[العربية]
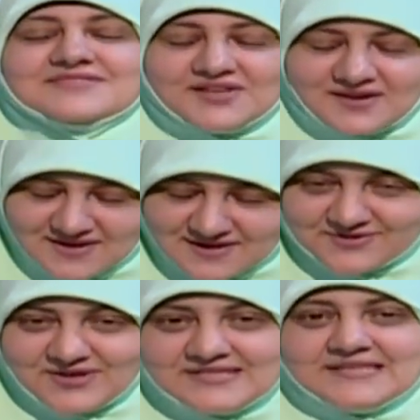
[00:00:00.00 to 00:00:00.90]
صلى على
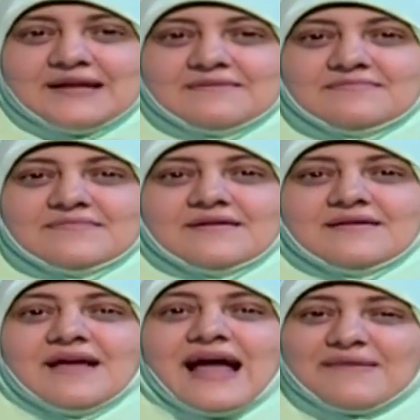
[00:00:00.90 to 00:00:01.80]
الرسول عليه السلام
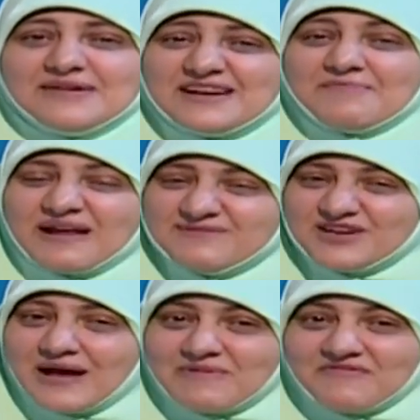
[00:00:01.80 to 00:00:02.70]
حماتك
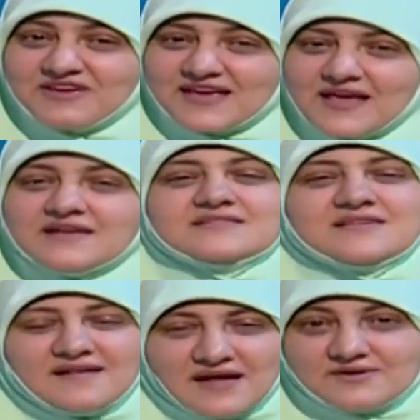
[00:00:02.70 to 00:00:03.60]
معرفش عامله فيكي ايه
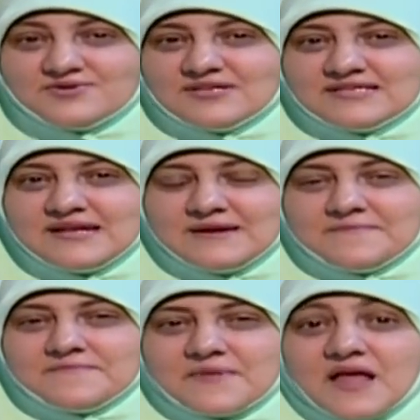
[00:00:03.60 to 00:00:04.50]
صلى على الرسول عليه السلام
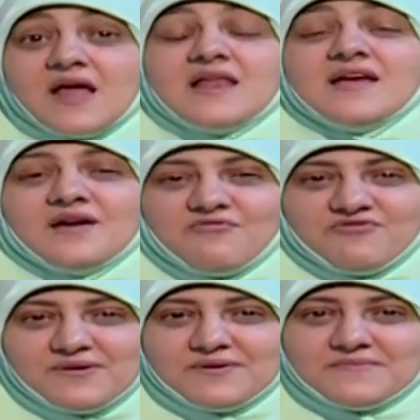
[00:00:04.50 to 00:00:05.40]
خليه
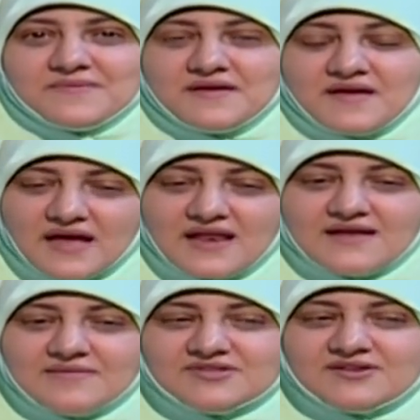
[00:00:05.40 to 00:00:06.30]
يعرفك خلي
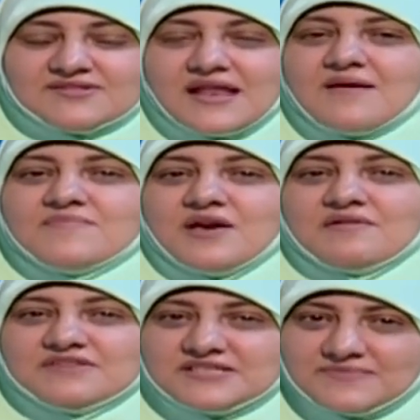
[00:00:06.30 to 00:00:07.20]
النبي صلى الله عليه وسلم
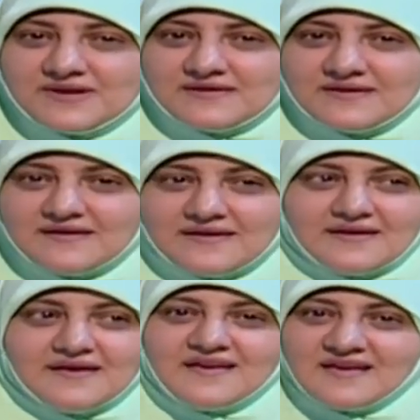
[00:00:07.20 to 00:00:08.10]
يعرف اسمك
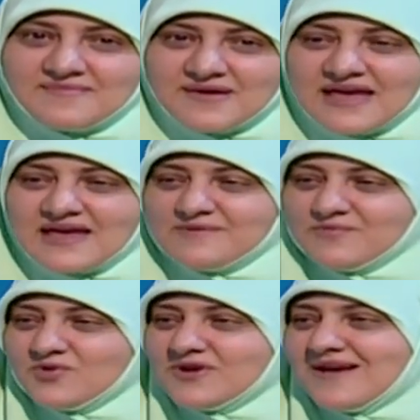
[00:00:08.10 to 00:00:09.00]
إيه، ايمان
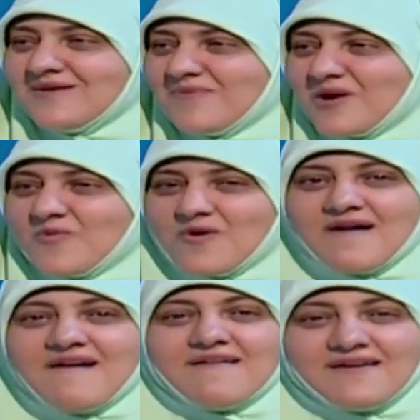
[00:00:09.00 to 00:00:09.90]
منى مروه
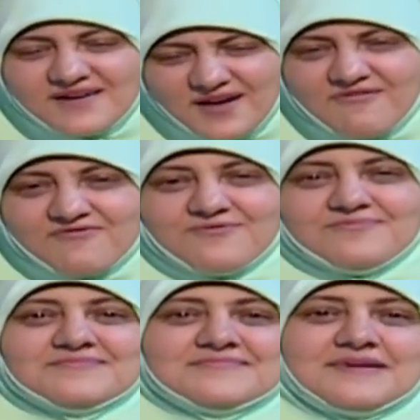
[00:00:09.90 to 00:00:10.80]
هاجر يعرفكم
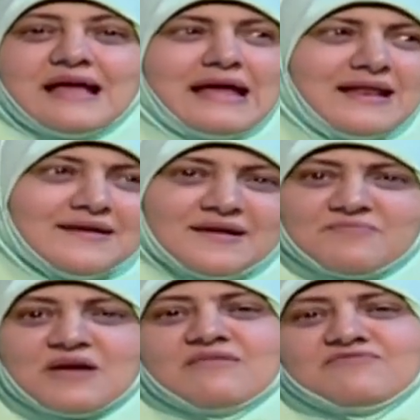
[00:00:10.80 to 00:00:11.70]
هاله يا
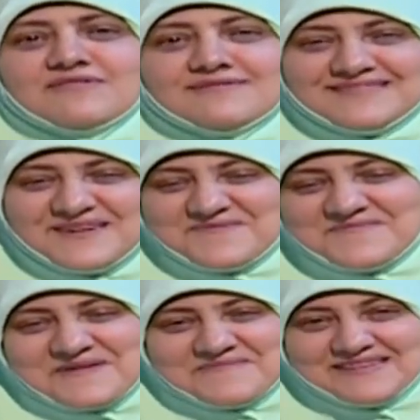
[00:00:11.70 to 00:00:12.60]
رب يعرفنا
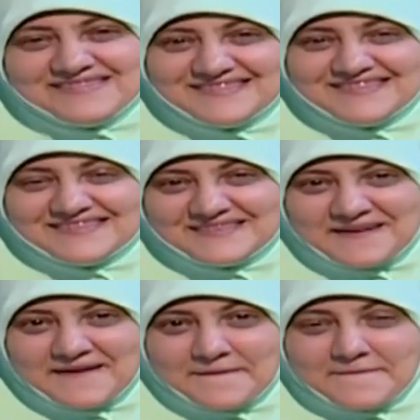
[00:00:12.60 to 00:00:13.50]
اللهم امين
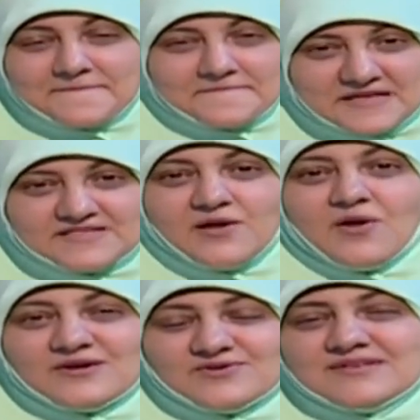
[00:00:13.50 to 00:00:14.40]

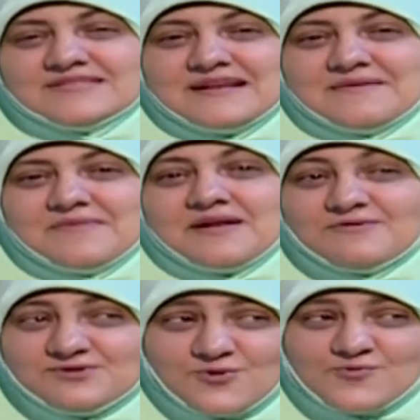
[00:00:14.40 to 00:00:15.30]
صلوا على الرسول عليه السلام انا
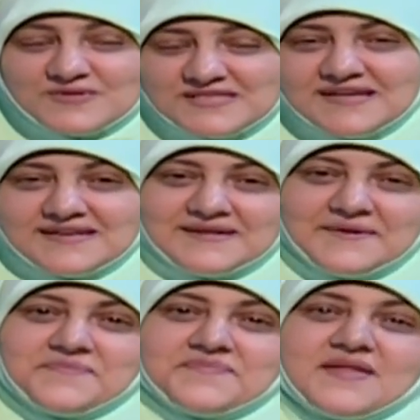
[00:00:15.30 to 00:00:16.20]
اوصيكم بالذكر ده
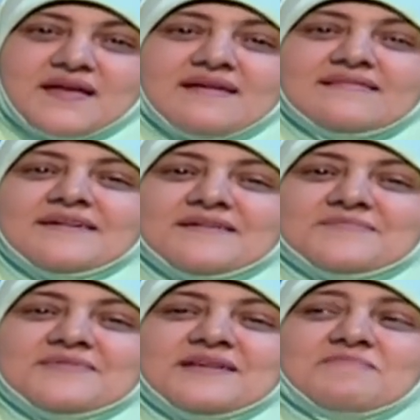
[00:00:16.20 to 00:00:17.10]

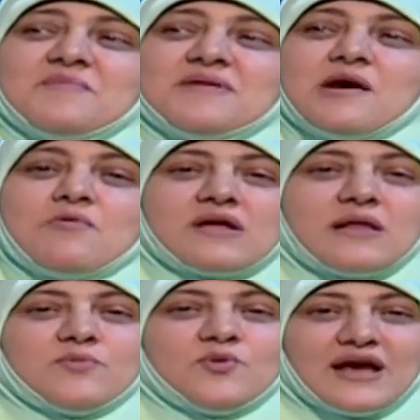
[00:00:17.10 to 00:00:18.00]
طيب الامام النووي
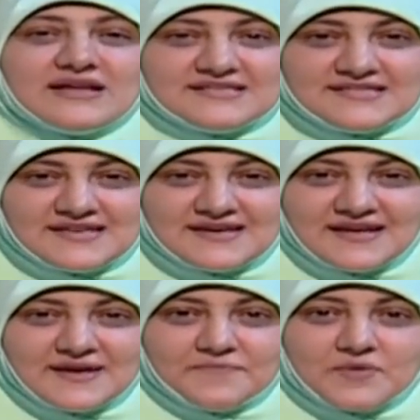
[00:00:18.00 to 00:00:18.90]
كان بيقول على الذكر
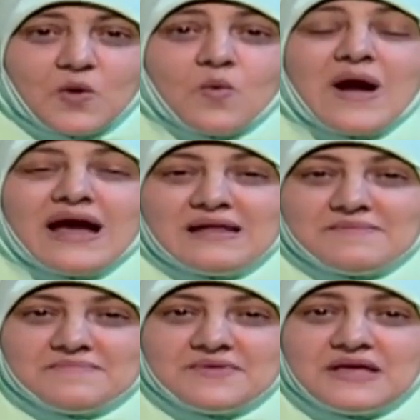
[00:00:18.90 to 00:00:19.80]
ايه
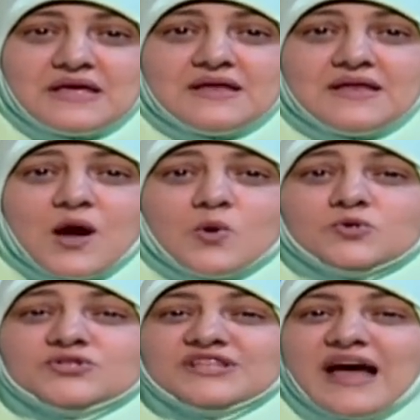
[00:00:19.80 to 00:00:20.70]
واعلم انه
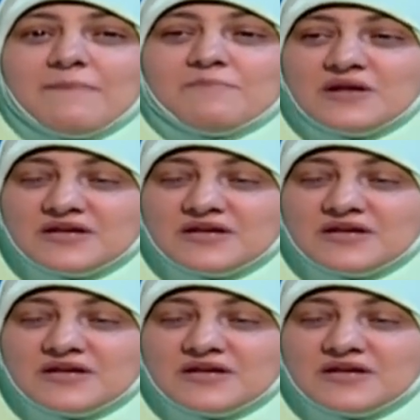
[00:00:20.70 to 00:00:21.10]
يستحب